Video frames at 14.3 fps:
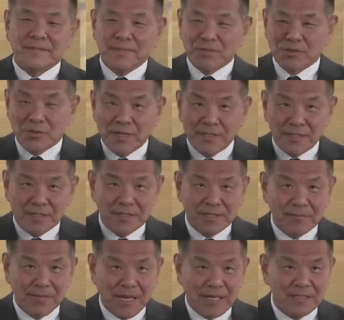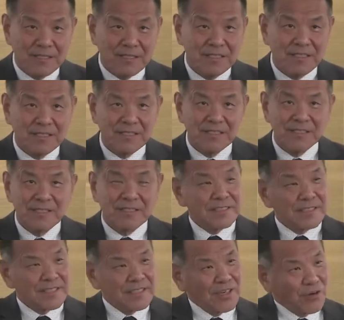穿着细麻衣。
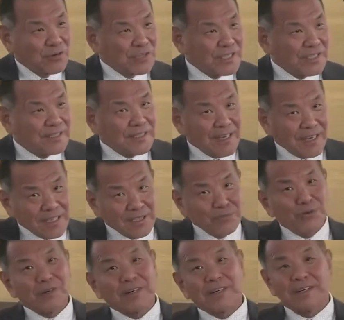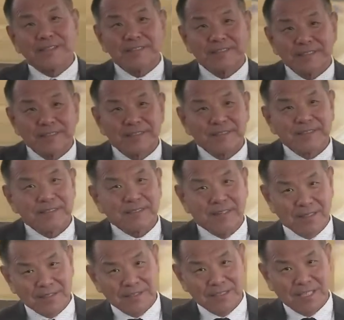腰间带着墨盒
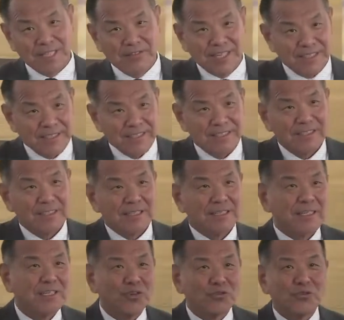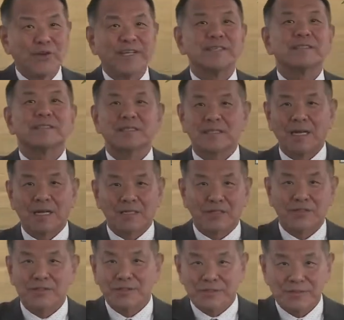这一位，六位杀
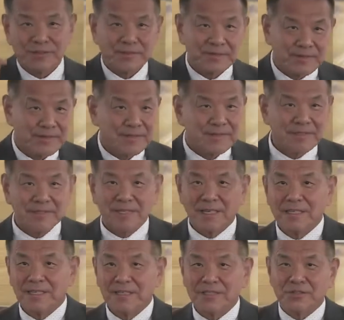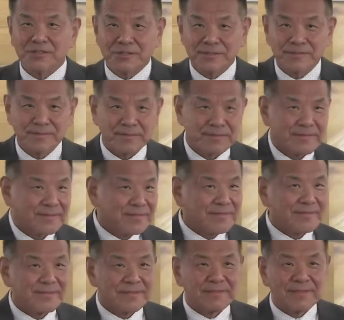手跟着他走，
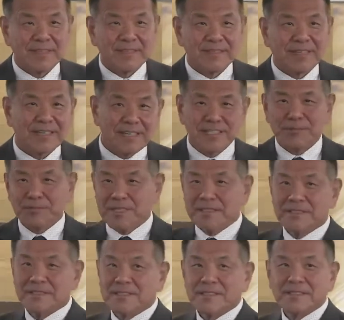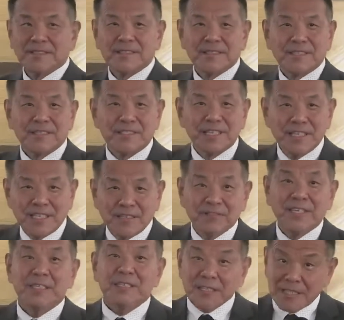那干什么呢？这一
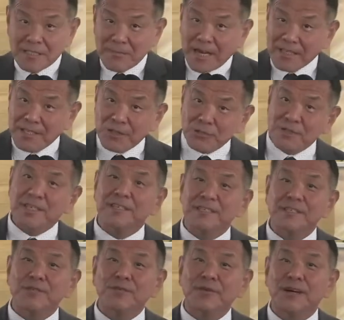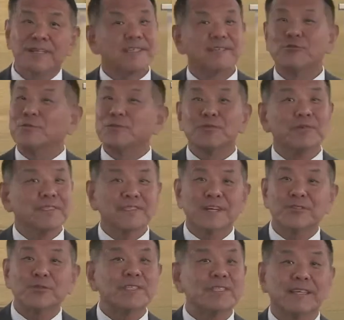位细麻衣说的很清楚啊，我们都知道
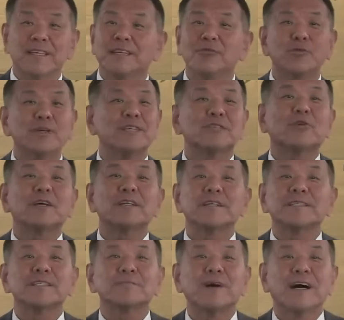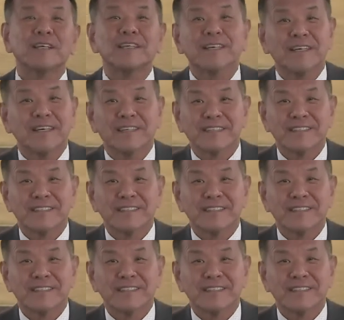说谁会穿着细麻衣呀，